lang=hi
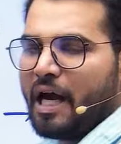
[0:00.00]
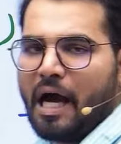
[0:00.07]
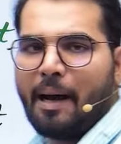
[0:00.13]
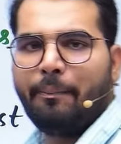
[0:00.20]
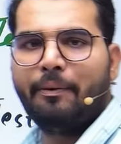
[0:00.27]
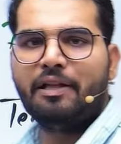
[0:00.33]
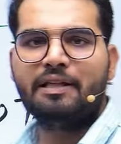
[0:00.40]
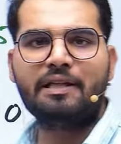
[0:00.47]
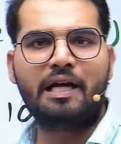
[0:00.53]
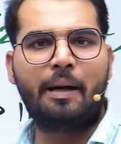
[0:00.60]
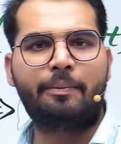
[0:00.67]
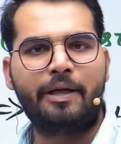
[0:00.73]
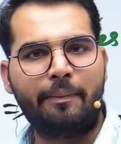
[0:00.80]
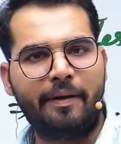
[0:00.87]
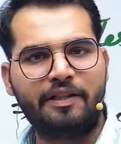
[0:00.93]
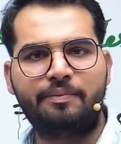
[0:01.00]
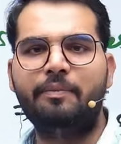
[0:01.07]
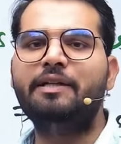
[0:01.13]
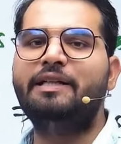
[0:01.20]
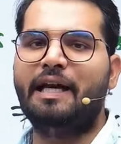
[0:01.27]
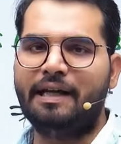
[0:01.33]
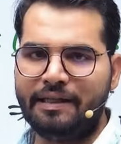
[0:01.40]
अप्रैल तक आपके पास में
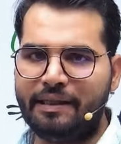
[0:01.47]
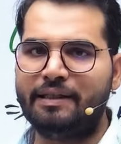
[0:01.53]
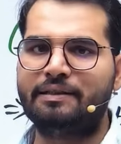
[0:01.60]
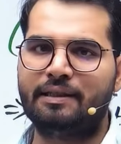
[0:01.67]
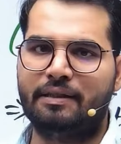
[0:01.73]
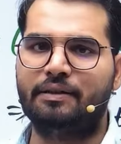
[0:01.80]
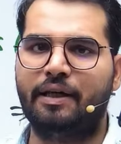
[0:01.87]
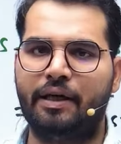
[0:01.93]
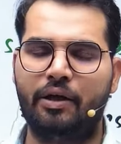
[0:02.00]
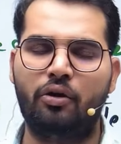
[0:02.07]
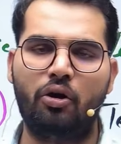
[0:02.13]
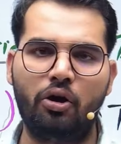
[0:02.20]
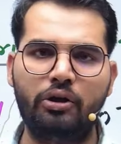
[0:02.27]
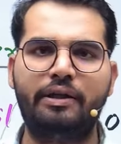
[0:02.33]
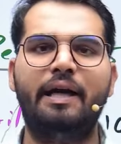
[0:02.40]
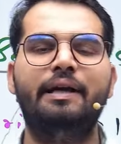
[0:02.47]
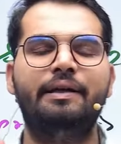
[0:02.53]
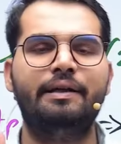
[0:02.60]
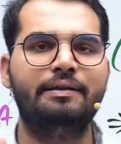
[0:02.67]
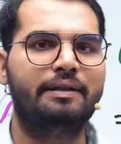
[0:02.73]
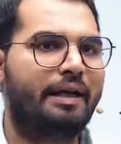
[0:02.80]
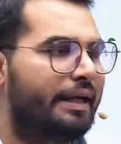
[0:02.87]
10 टेस्ट आ जाए और 10
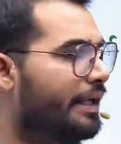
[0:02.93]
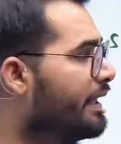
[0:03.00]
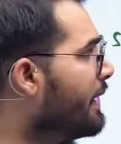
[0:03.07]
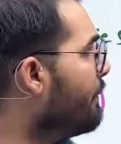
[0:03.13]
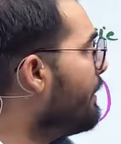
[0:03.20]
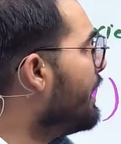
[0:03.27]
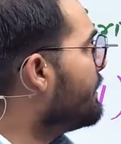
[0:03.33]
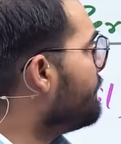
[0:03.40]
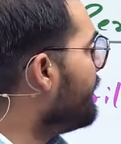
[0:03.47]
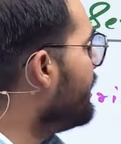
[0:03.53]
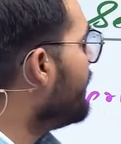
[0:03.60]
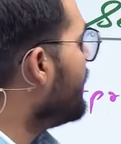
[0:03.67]
टेस्ट आने के बाद में